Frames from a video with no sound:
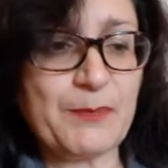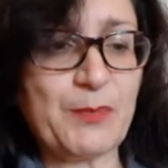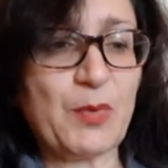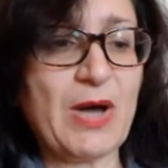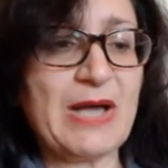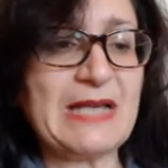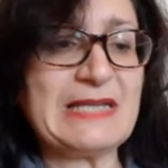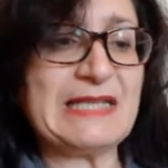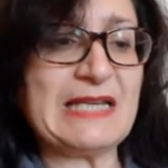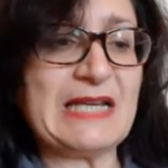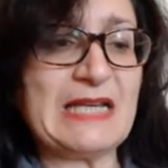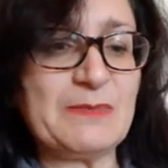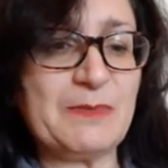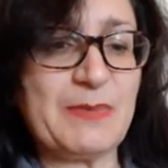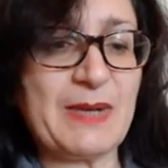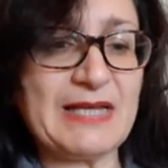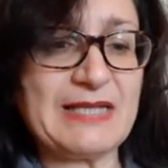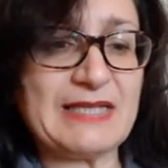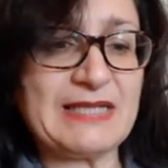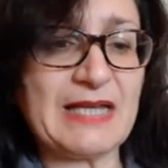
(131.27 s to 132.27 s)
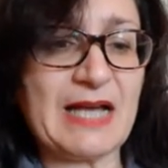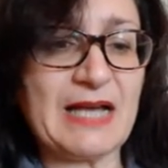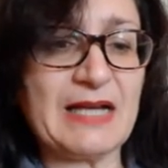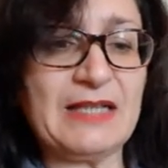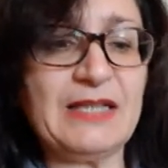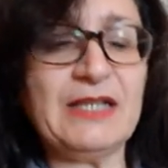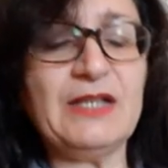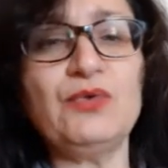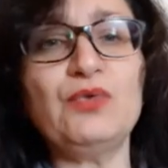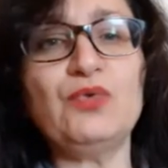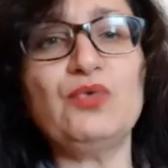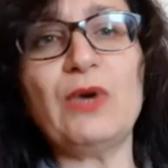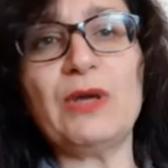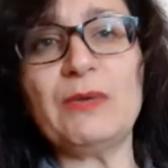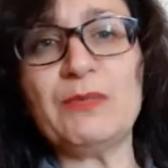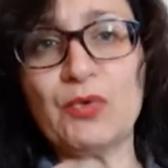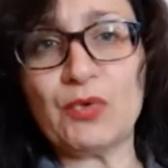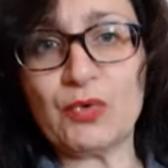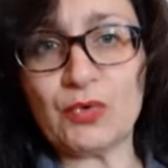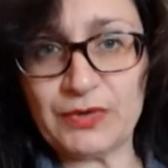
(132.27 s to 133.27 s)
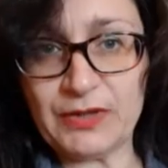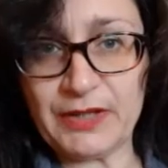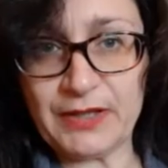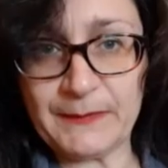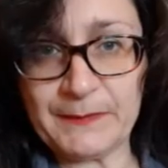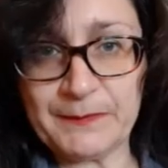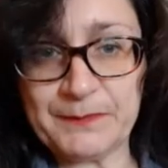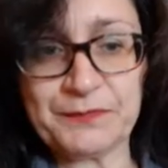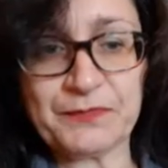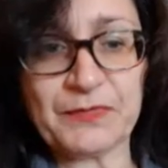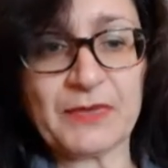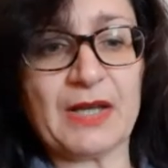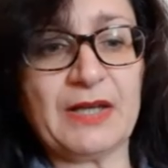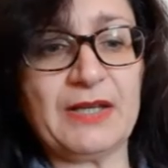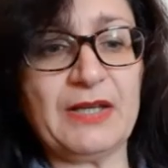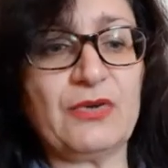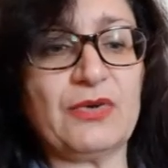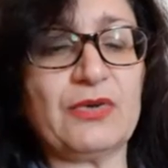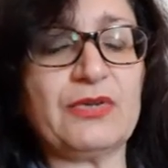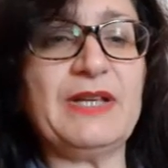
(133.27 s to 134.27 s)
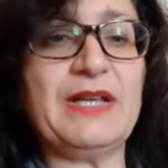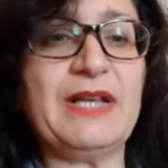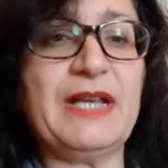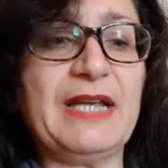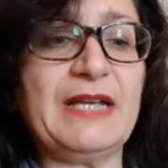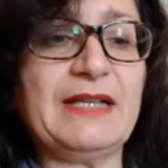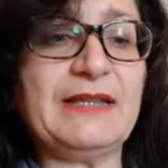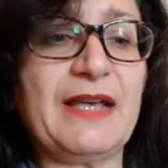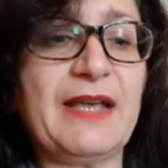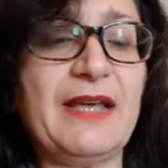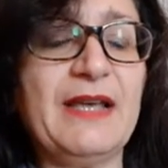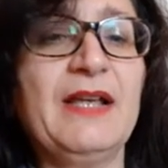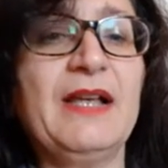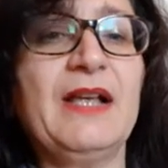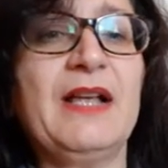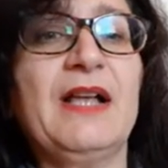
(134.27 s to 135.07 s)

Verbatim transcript: può essere espressa in due modi, ricorderete.